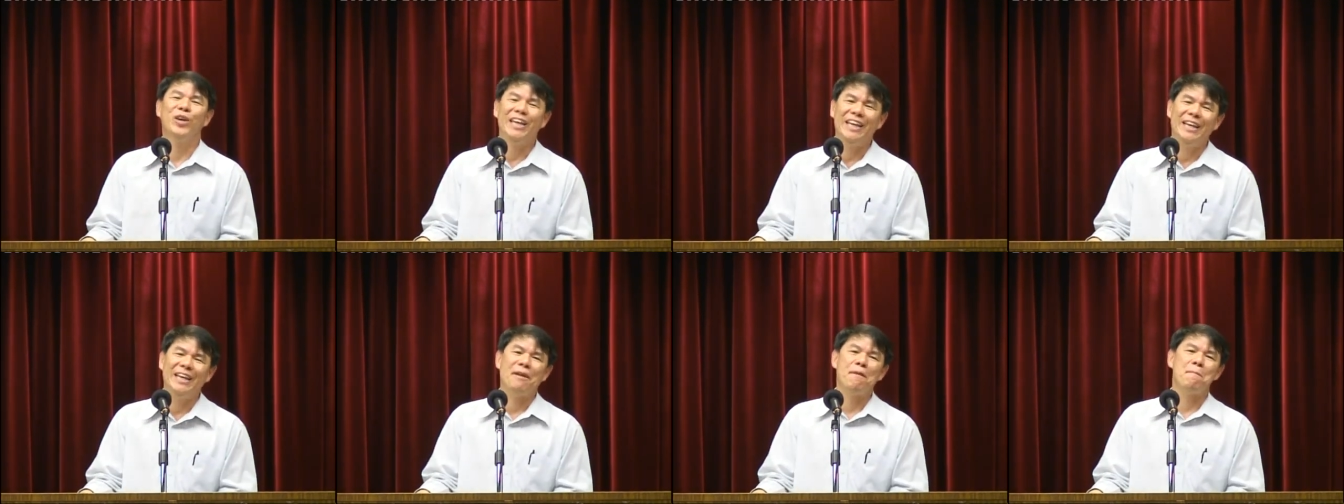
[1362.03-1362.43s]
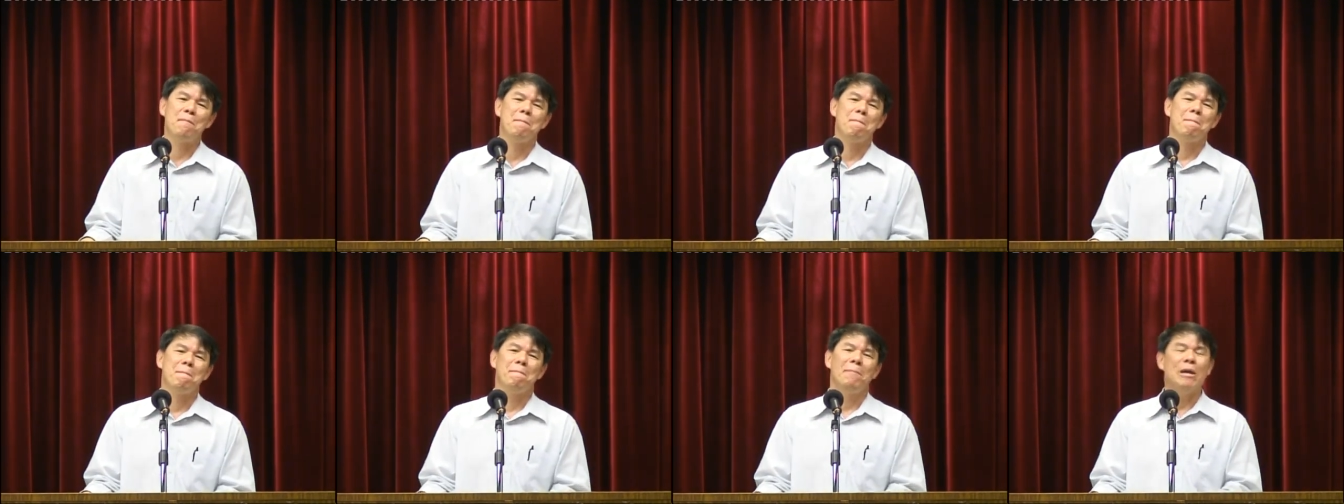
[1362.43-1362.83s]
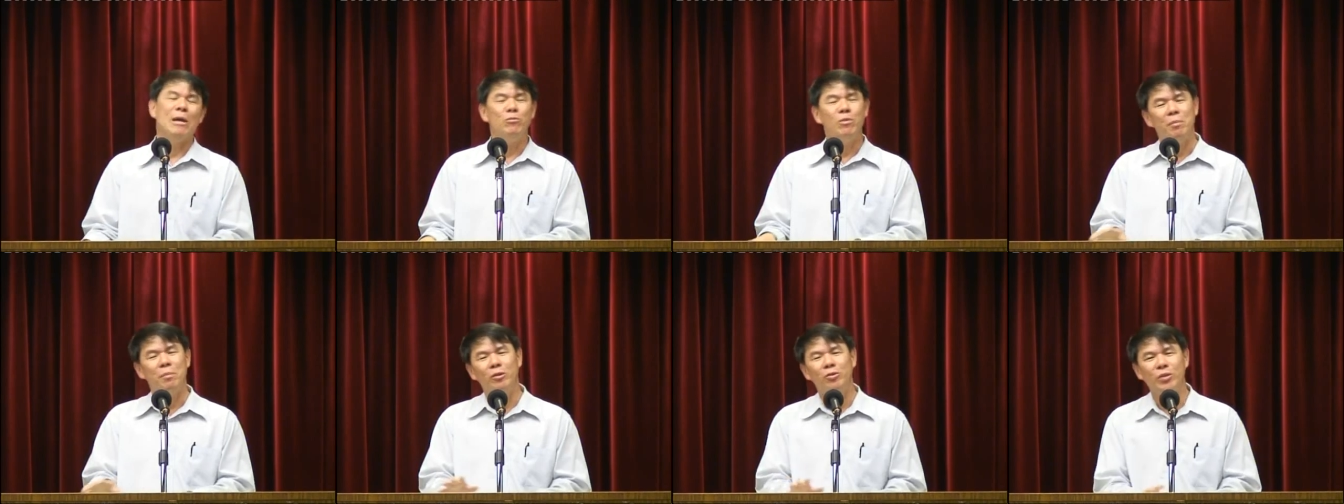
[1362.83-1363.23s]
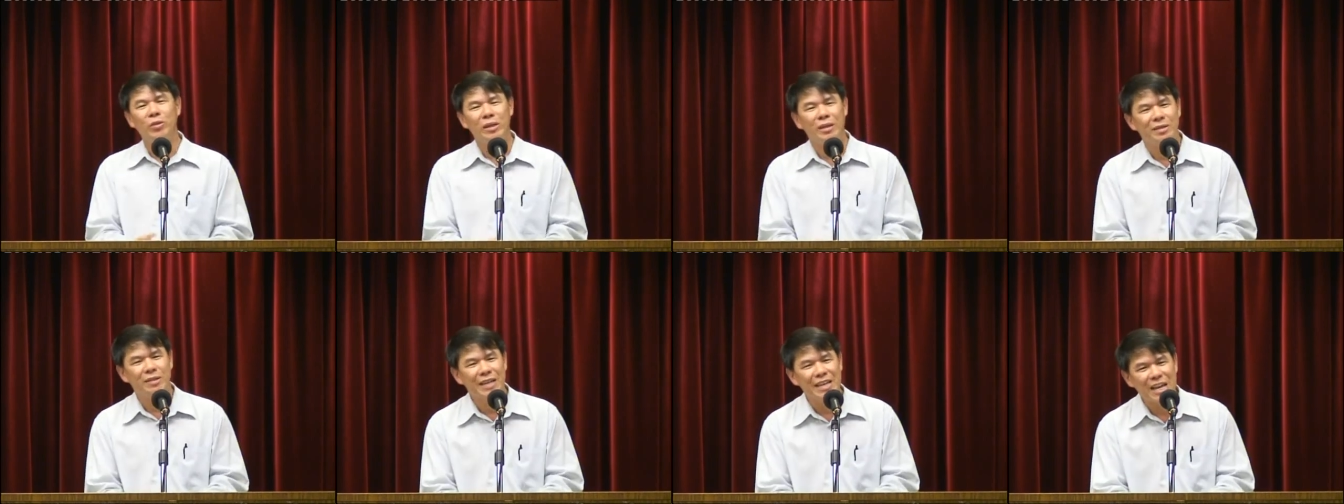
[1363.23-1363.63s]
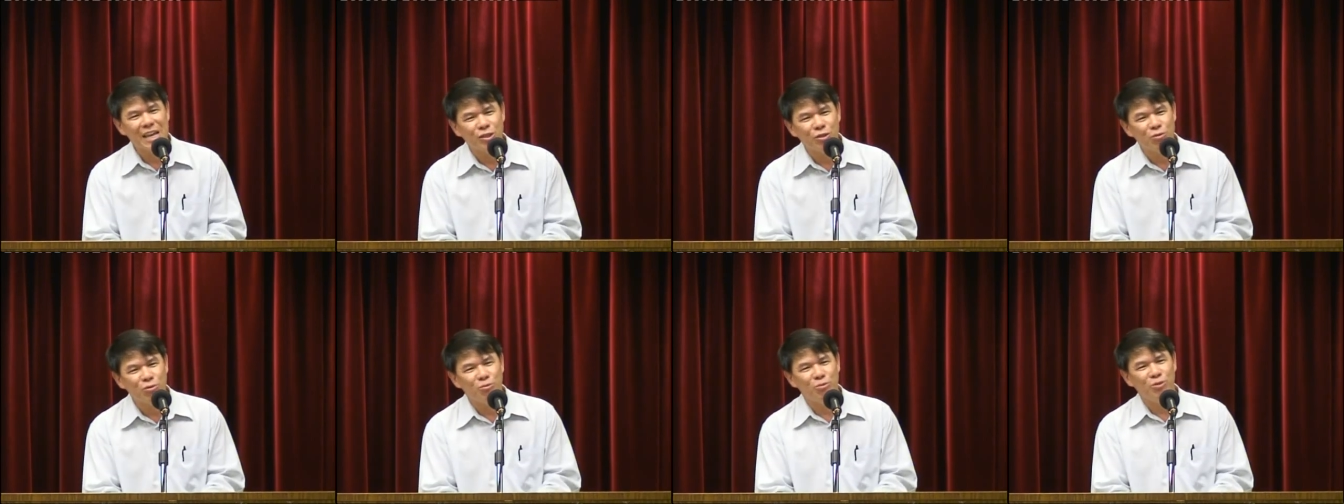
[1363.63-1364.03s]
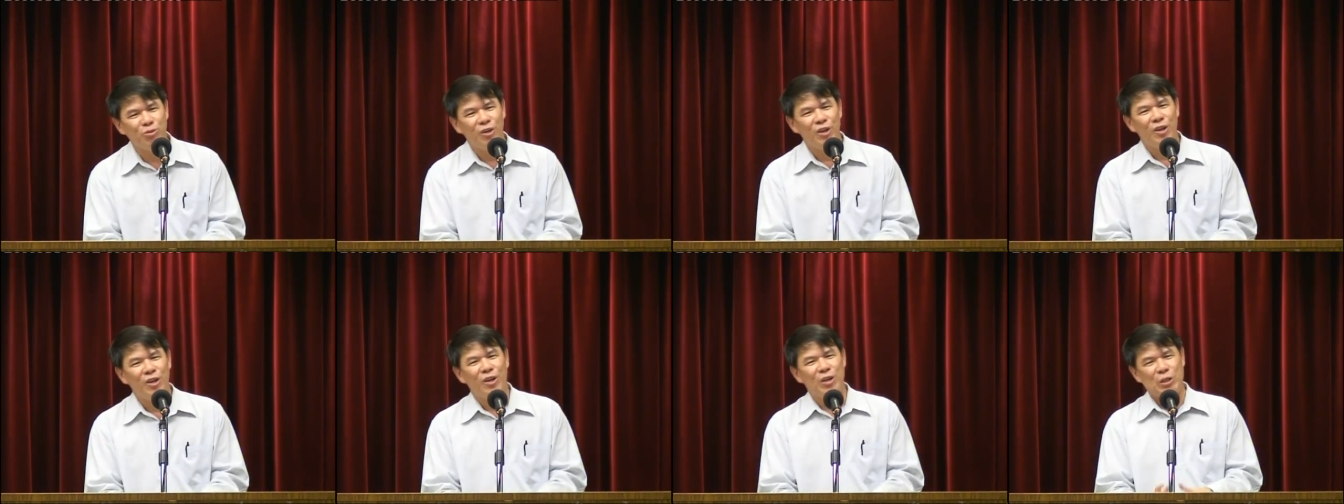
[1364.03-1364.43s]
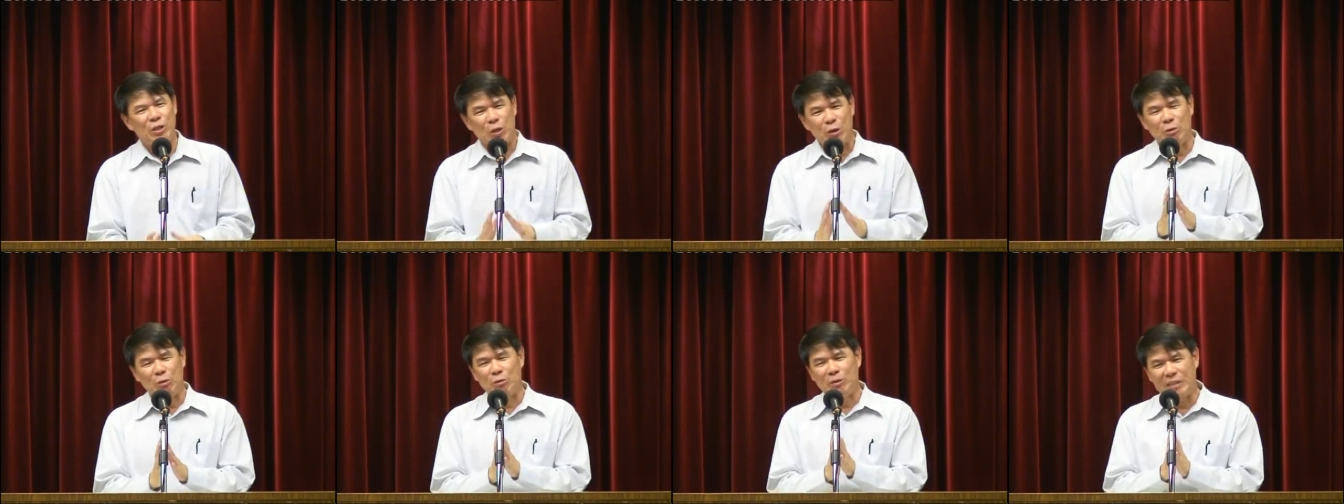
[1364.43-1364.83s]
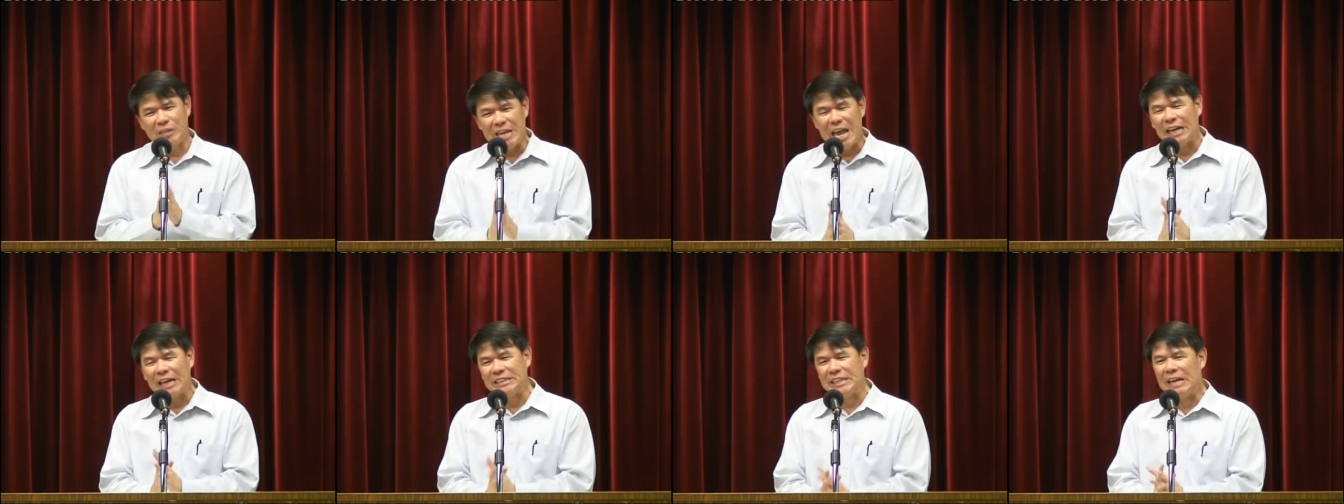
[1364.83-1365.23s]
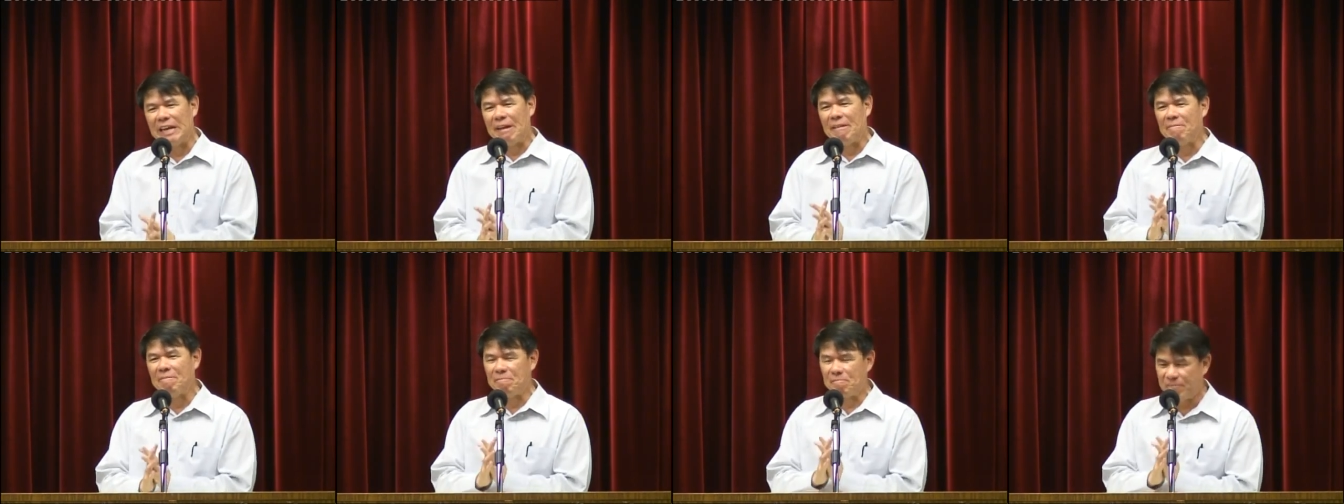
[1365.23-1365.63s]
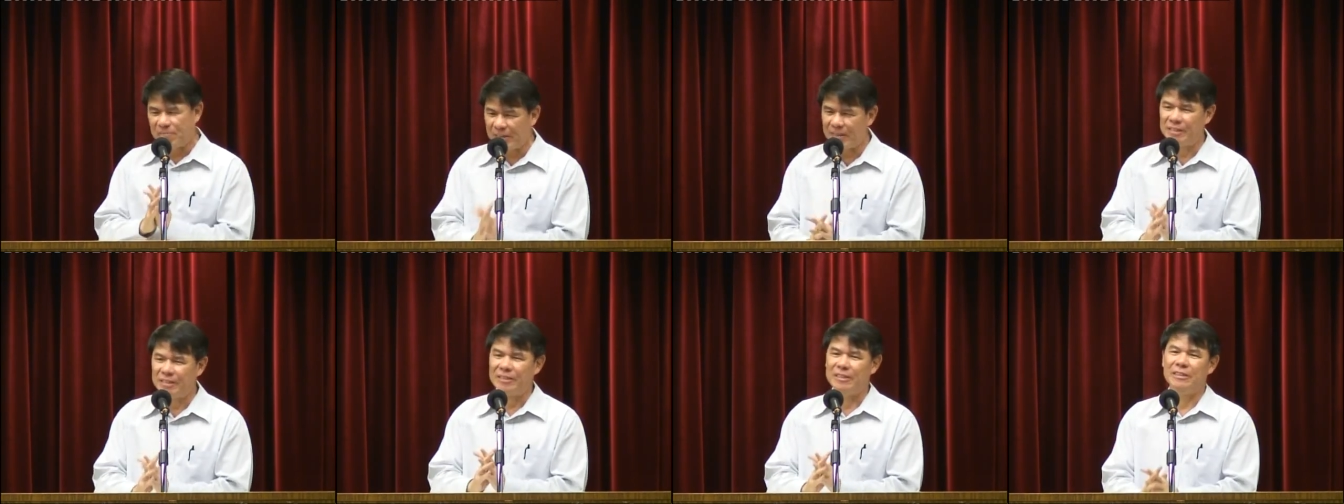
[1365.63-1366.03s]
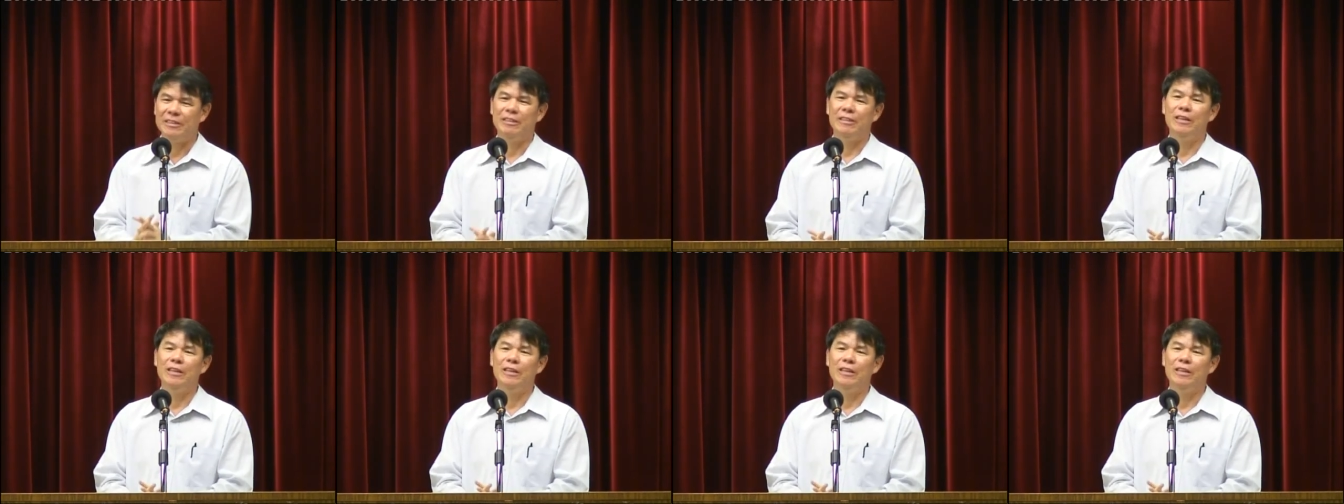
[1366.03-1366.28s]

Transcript: 以，让我们对以赛亚书有这样的认识。